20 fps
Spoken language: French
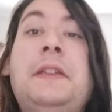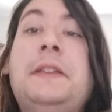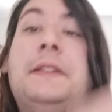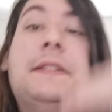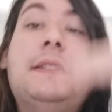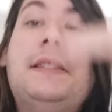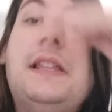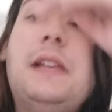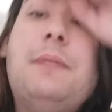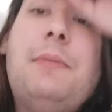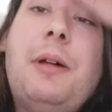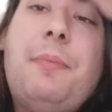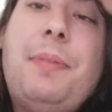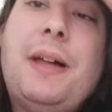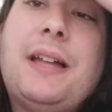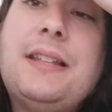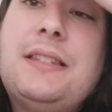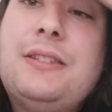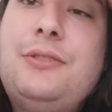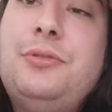tellement
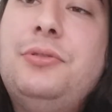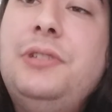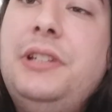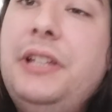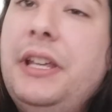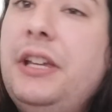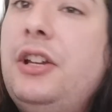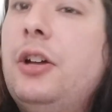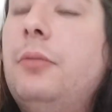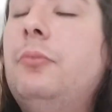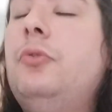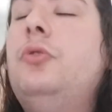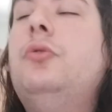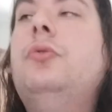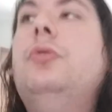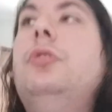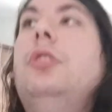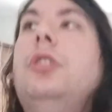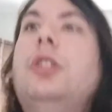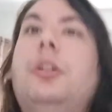particulier comme goût,
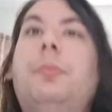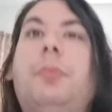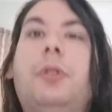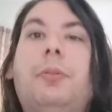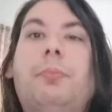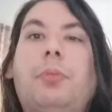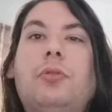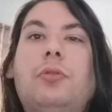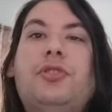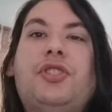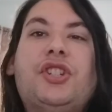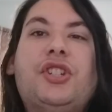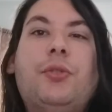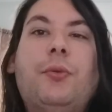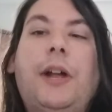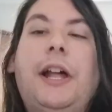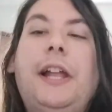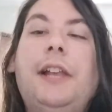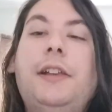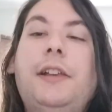là, le Purple
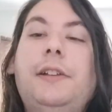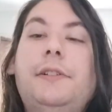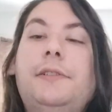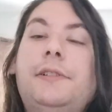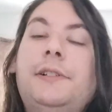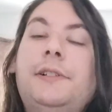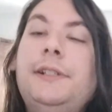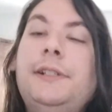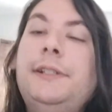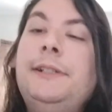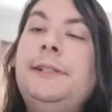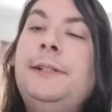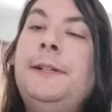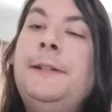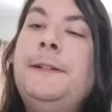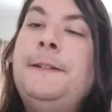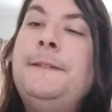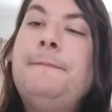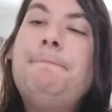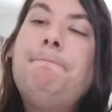Chitral. Là.
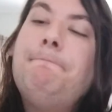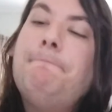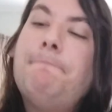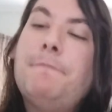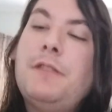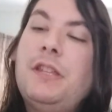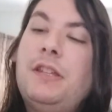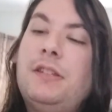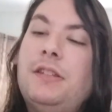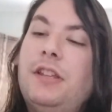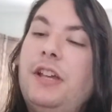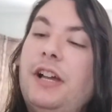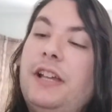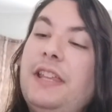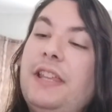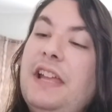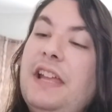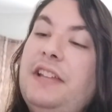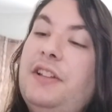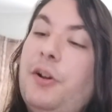Y a
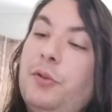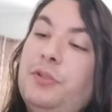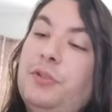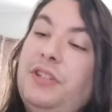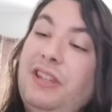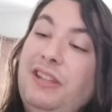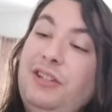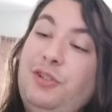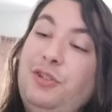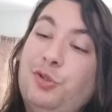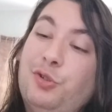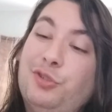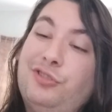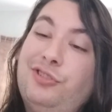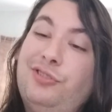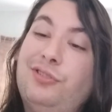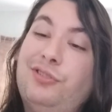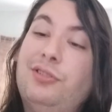rien d'autre qui goûte ça.